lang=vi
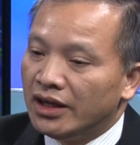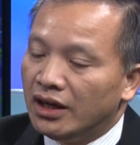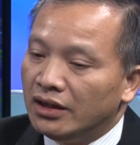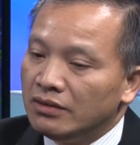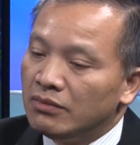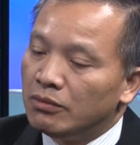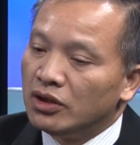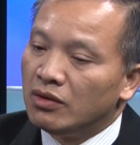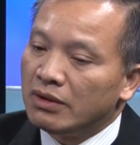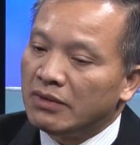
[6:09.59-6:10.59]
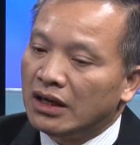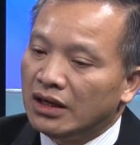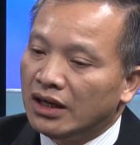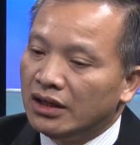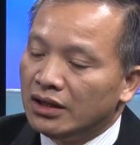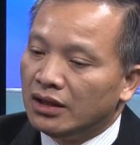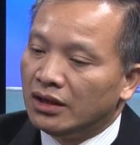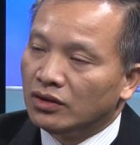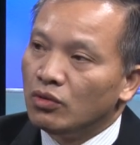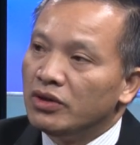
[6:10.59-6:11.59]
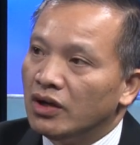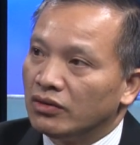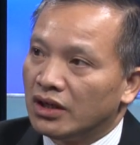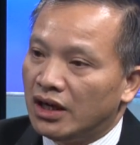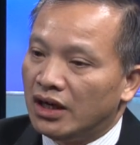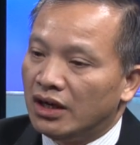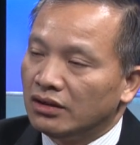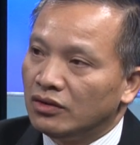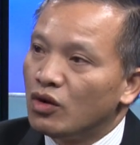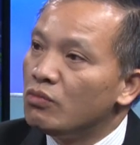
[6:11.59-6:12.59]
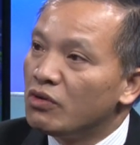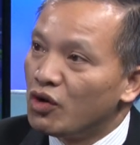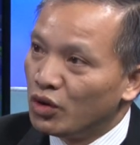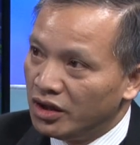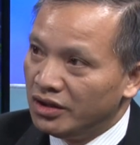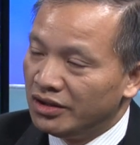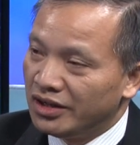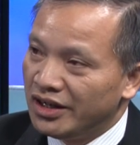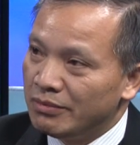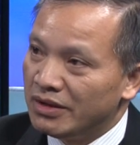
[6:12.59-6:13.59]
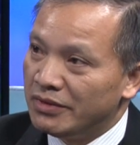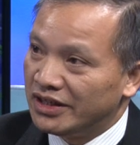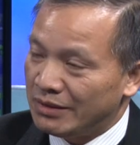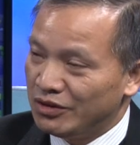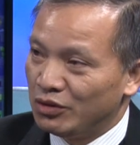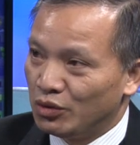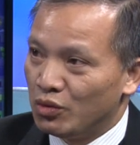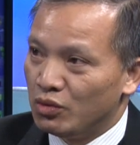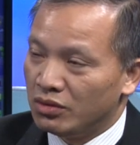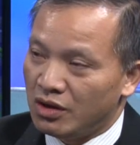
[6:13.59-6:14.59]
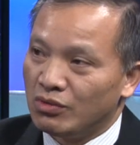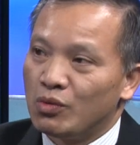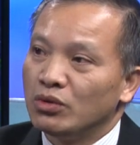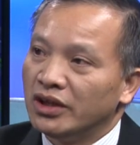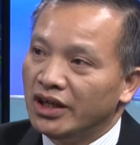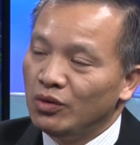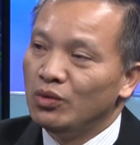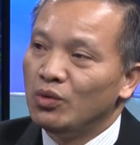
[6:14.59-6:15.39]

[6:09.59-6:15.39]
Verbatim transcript: Ờ, nhưng mà một điều may mắn là ờ, tôi cũng hiểu rằng là tôi không cô đơn khi mình bị giam giữ trong tù cộng đồng quốc tế luôn